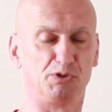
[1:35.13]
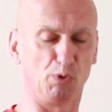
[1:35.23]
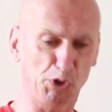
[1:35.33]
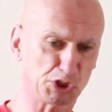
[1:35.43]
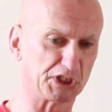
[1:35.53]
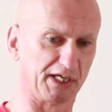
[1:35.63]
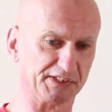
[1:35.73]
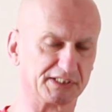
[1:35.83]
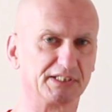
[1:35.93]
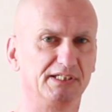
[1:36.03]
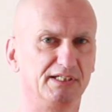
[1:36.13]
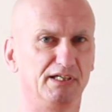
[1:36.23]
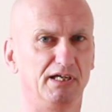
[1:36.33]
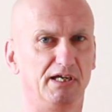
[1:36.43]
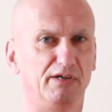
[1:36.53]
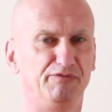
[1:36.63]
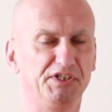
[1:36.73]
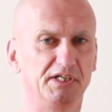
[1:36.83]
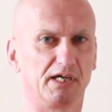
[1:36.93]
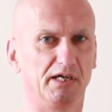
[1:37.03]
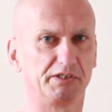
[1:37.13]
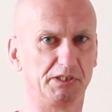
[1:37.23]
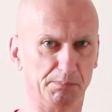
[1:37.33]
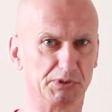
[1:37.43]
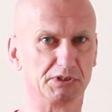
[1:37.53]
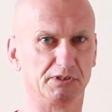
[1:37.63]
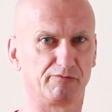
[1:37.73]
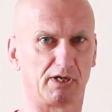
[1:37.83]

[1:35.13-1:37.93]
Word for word: Deutschland äh, wiedergibt, ne?